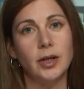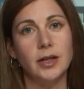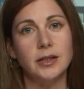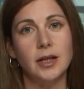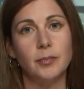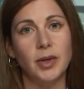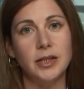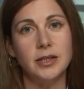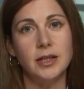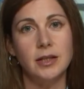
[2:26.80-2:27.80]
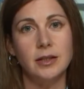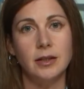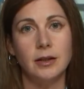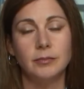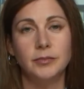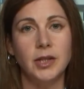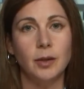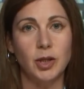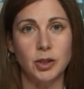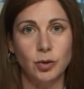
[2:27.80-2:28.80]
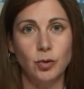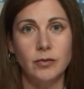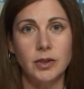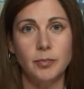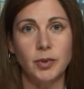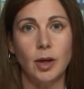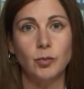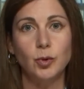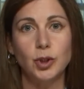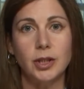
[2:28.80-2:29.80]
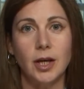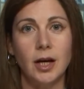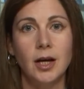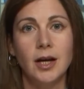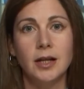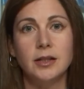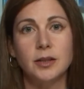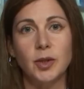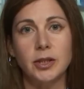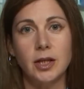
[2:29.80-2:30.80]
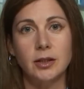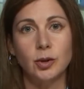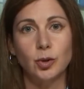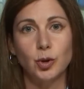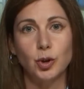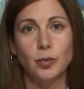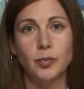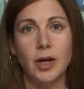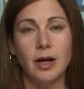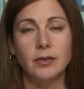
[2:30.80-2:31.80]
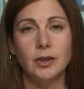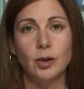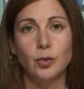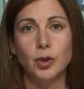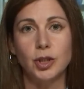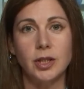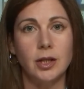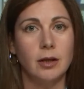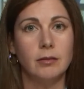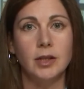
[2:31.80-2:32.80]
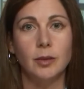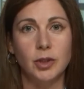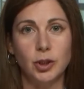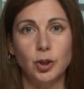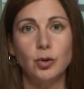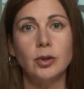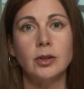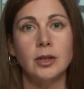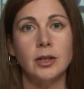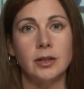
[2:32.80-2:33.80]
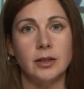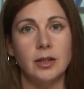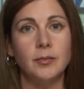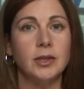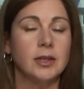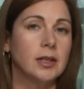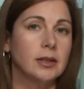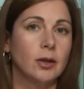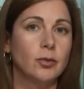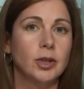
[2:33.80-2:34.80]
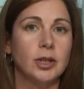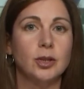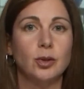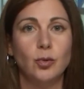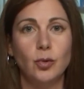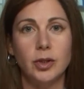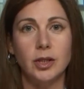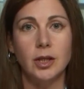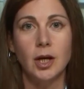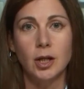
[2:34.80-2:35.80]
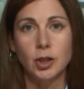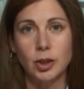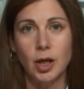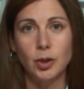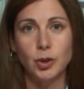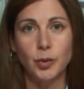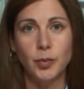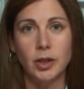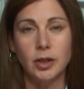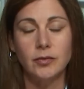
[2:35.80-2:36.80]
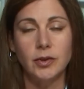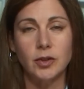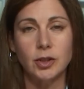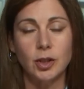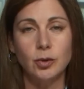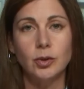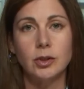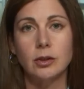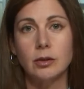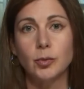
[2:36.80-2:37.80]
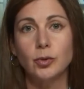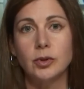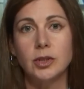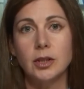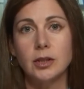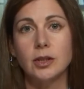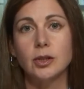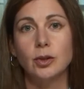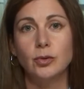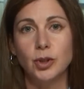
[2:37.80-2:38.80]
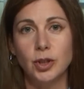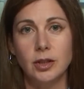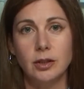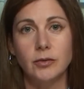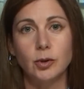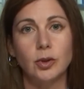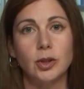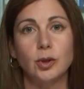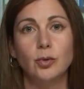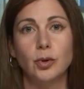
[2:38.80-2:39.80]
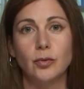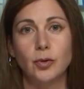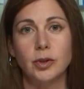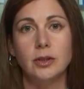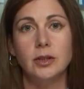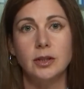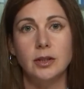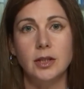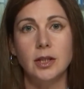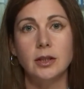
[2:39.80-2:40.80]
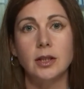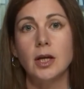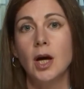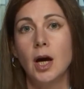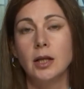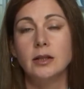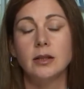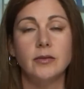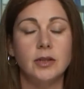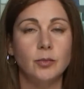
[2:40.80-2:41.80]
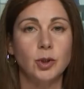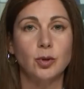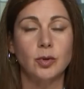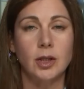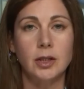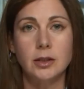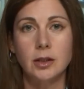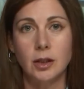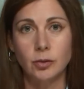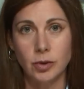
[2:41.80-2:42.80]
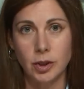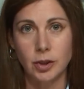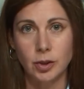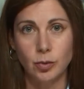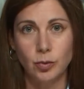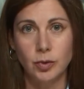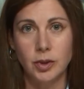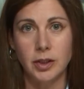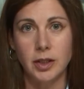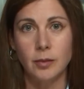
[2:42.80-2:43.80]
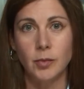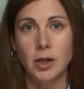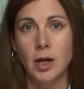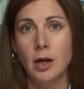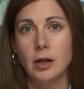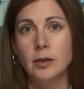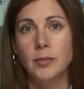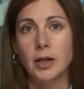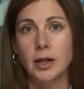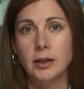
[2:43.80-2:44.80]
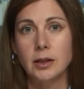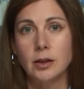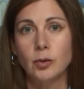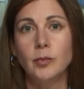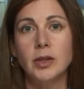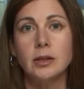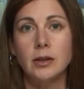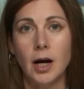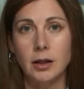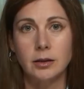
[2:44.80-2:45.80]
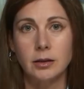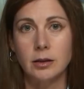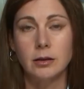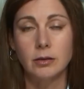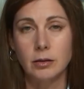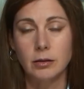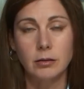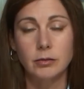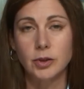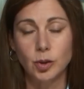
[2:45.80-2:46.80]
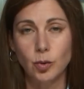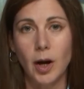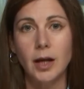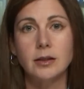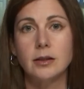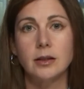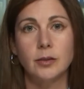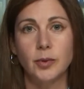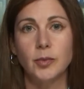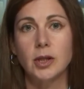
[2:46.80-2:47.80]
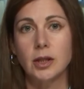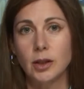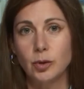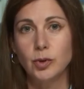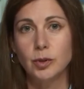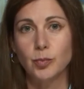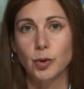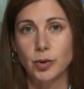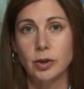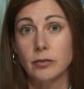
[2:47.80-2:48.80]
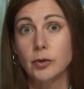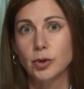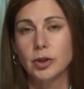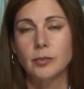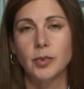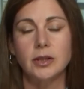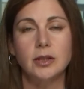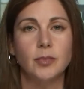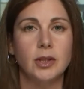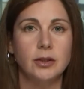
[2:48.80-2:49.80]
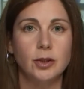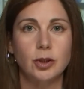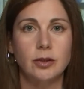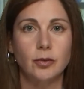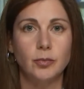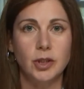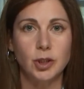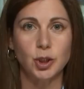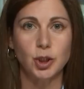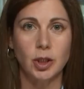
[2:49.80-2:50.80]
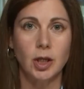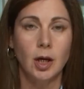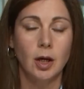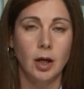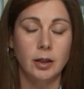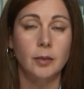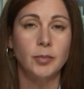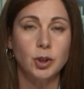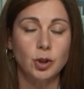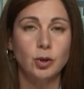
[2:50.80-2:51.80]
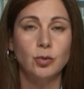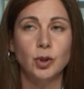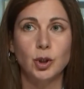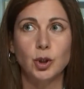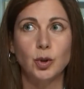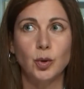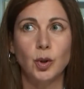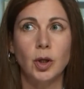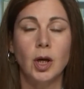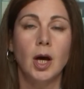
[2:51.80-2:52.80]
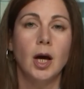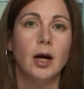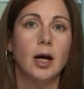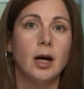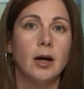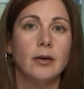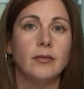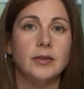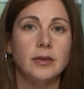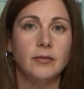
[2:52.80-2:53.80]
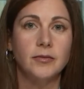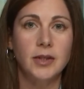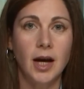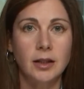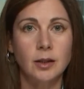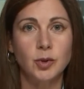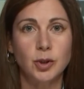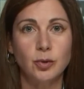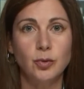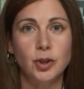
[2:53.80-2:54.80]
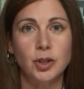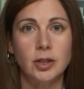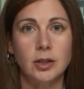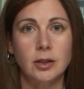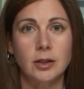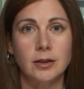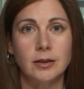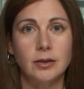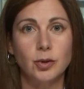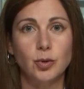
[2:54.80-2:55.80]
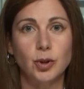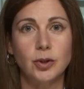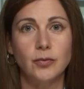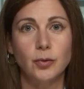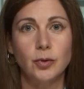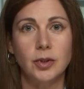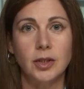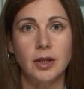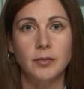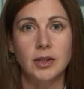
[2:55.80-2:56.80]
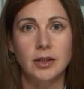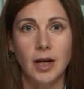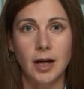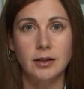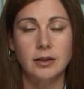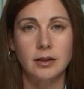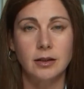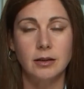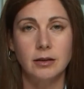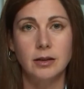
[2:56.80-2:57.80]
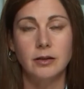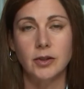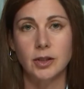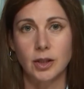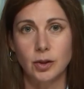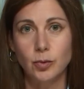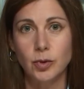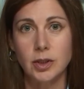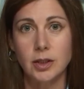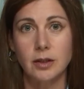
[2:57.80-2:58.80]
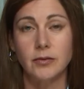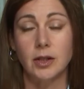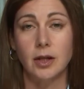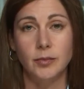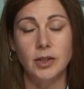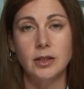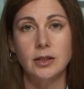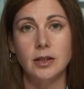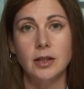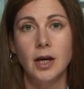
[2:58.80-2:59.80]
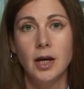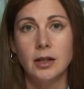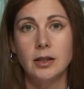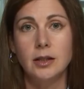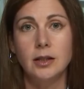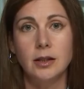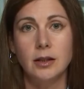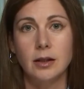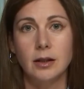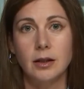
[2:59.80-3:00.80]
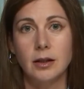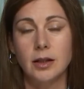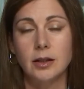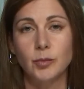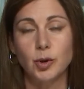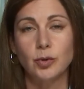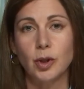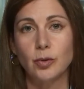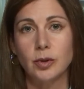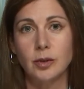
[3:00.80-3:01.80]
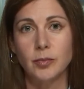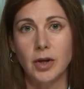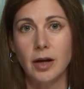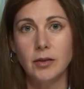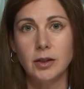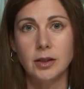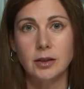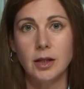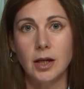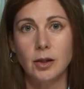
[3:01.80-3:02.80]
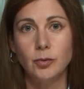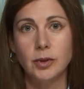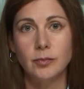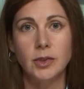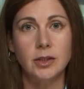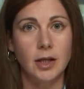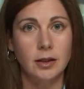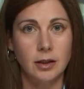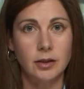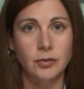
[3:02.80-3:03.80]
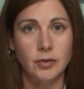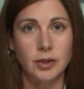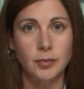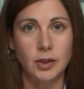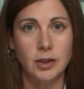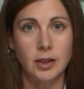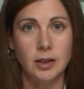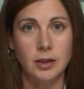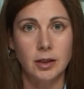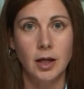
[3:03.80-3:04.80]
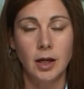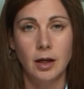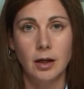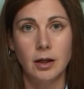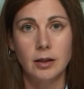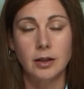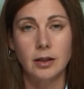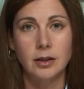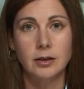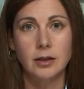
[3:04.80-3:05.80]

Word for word: эти опасения не обоснованы, потому что, несмотря на то, что правила уже не облегченные, именно для такой категории желающих приехать в Евросоюз э, будут делаться исключения. В эту категорию входят диссиденты, независимые журналисты, которые критикуют Кремль, либо какие-то гуманитарные э, ситуации, например, когда люди просят, вынуждены просить политического убежища. Она подчеркнула, что э, в данном случае э, существуют рекомендации Евросоюза, Еврокомиссии, и э, это международные правила, когда людям нельзя отказывать в рассмотрении э, таких